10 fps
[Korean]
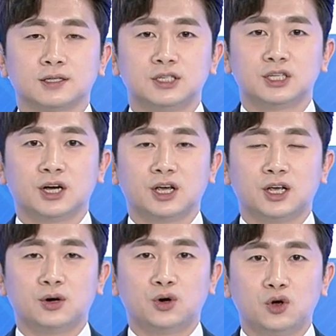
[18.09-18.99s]
자,
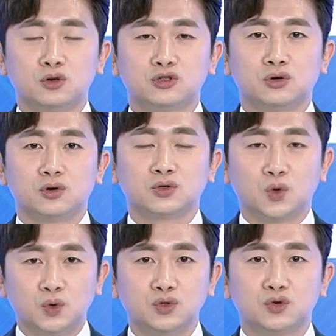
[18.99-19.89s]
시장이 어려울수록
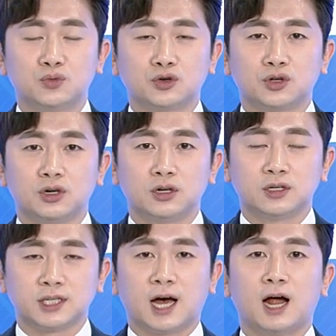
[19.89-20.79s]
좋은
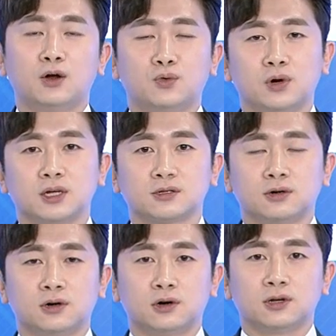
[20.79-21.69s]
종목들을 잘
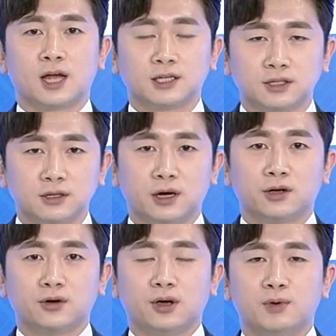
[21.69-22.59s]
골라서 낮은
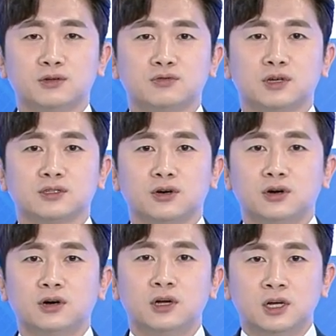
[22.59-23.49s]
가격에
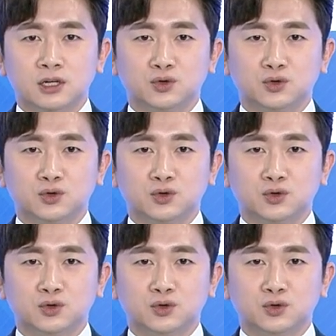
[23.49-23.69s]
매수해서